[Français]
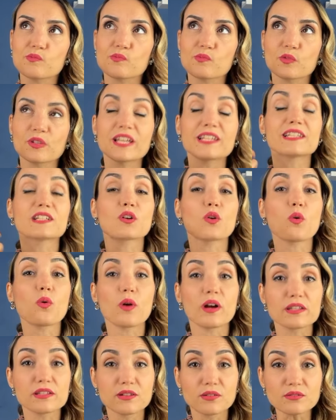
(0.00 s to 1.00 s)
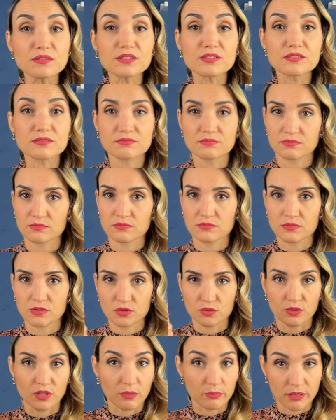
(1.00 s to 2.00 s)
a des croyances, ce
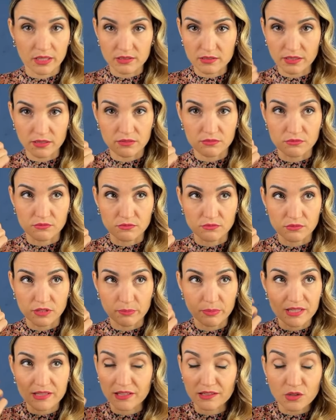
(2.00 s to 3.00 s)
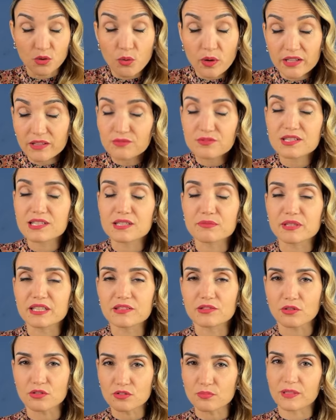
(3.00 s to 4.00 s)
qu'on appelle on appelle ça des croyances
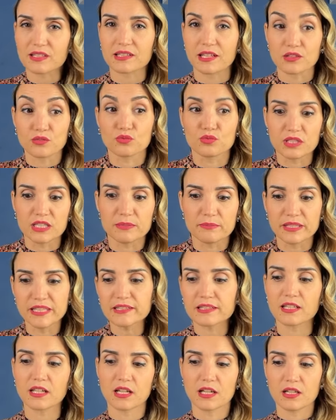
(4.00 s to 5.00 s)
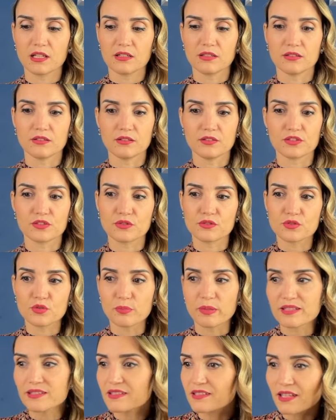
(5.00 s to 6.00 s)
limitantes parce qu'elles nous limitent. Euh, je ne suis
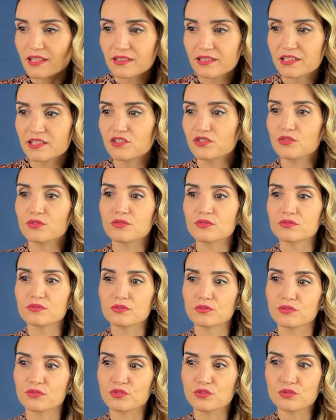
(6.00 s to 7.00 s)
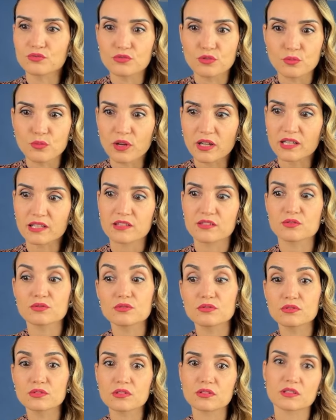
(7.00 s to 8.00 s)
pas assez intelligente, je vaux moins que les
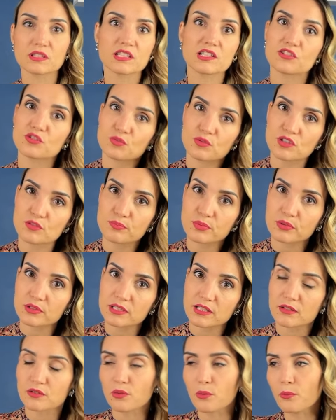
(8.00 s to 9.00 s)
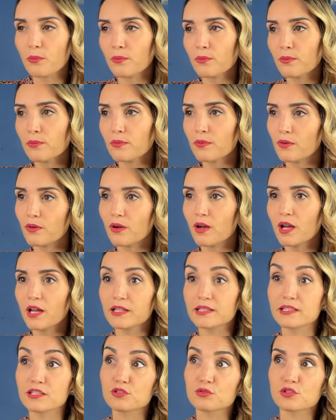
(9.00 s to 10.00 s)
autres, qui suis-je pour dire non,
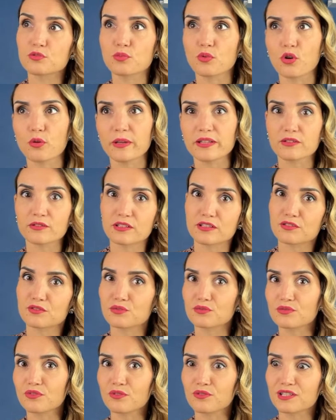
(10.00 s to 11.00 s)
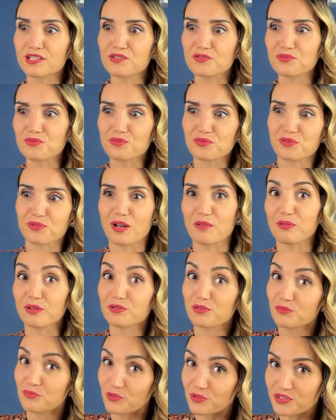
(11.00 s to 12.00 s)
qui suis-je pour remettre en question, en question ce que la
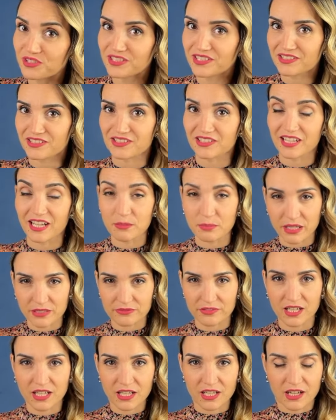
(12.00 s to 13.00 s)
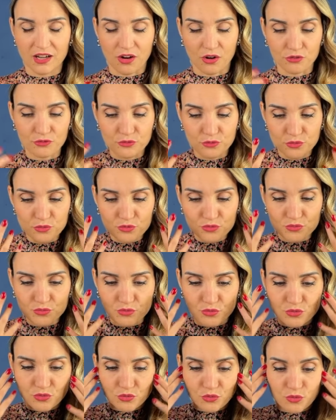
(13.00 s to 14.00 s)
personne me dit, etc. Bref, en fonction de
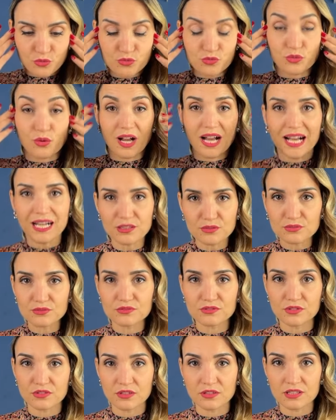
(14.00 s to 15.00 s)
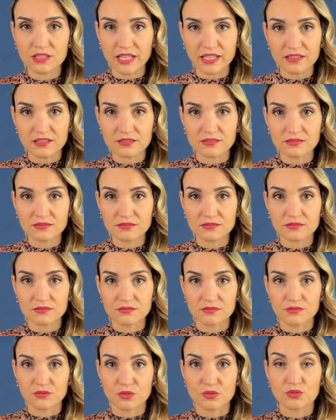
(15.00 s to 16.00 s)
ce qu'on se raconte dans notre tête,
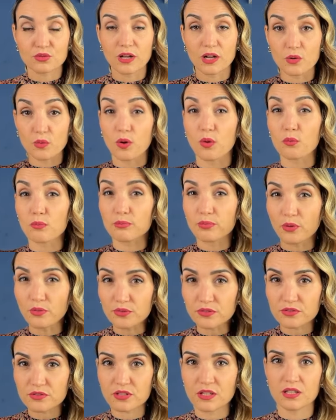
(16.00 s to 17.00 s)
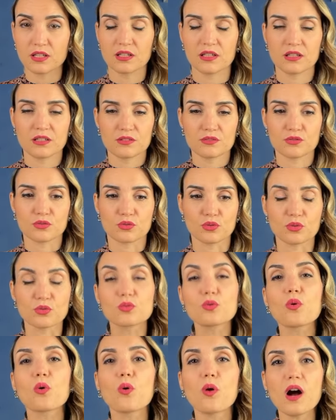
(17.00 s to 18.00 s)
de ce à quoi on pense, ce que l'on
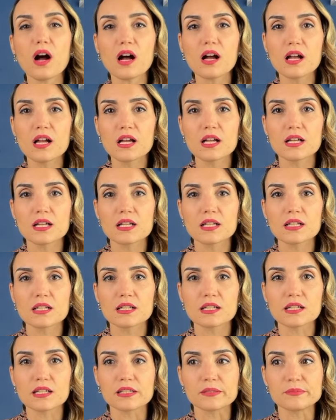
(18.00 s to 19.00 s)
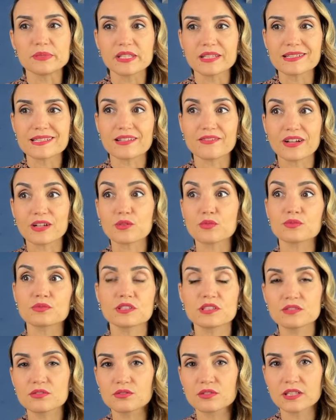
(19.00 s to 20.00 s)
croit, eh bien, ça va
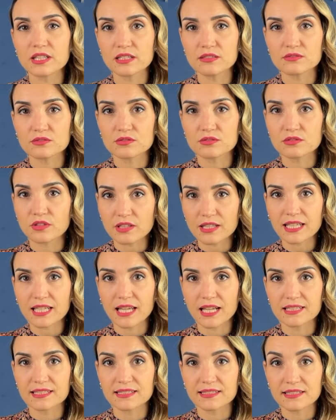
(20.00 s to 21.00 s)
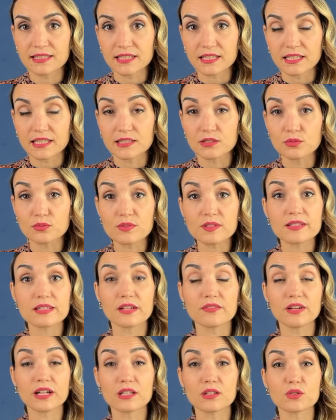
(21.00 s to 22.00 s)
conditionner notre réalité et donc ça
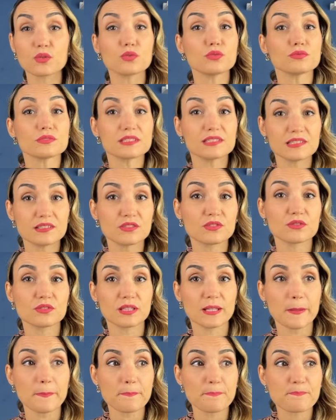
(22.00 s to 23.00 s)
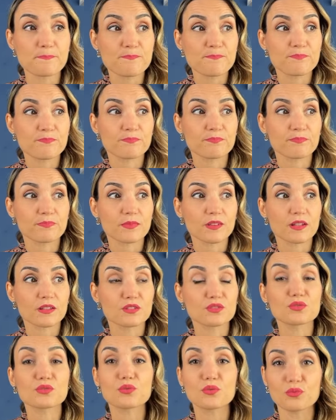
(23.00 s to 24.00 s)
va conditionner
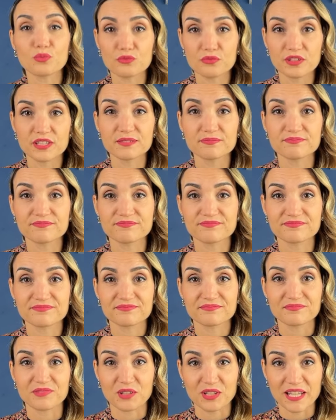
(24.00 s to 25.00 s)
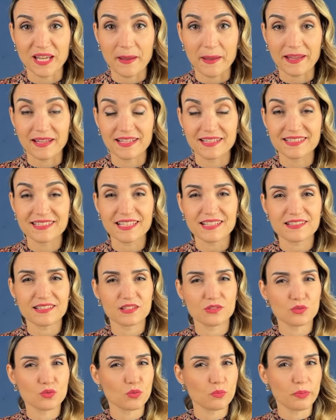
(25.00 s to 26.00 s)
ce qu'on vit. Ok et ça, c'est
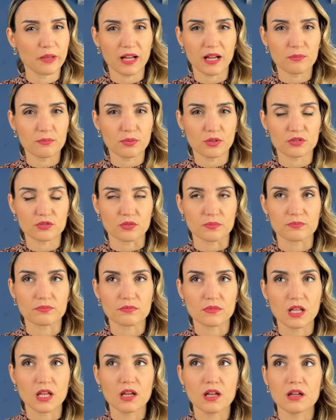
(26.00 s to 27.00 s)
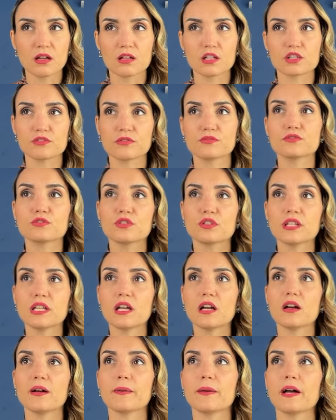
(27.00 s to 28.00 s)
super important. Je vais vous donner
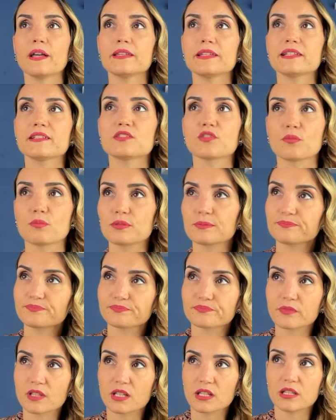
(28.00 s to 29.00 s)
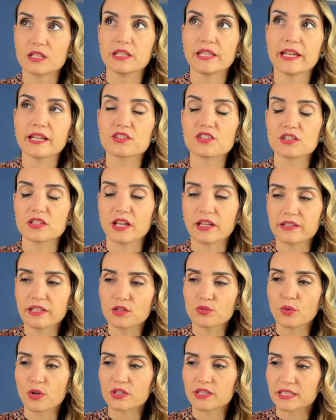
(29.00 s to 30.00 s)
un, exemple. Hier, j'étais à un
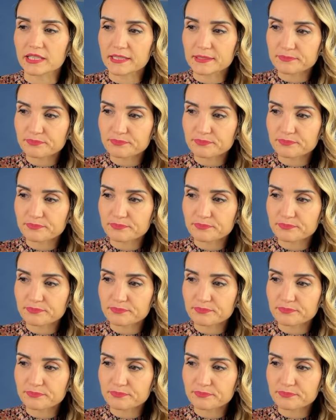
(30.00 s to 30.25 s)
networking,